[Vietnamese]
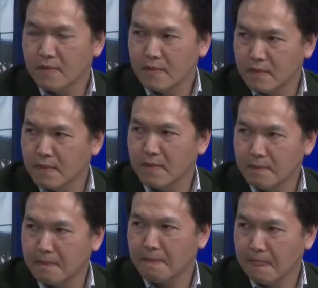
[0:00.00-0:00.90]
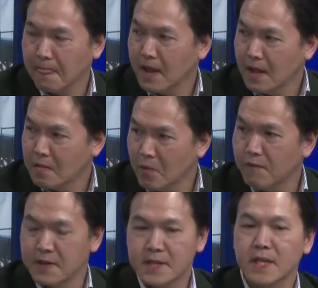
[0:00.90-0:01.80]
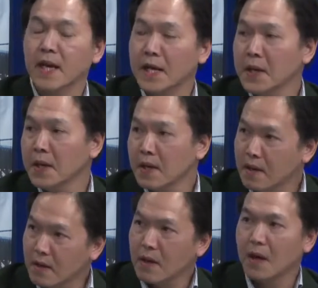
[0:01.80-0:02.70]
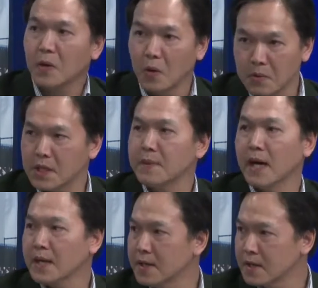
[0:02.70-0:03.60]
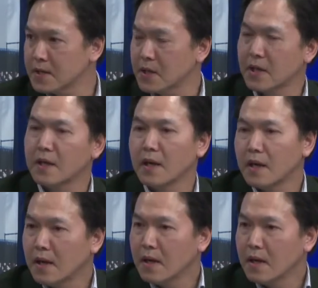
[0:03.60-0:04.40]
cái bộ phận khác nữa dạ. bộ phận yeah. Dạ. sinh lý uh, ờ, yeah, dạ, cũng yeah. sẽ bị ảnh hưởng Đúng cho rồi. nên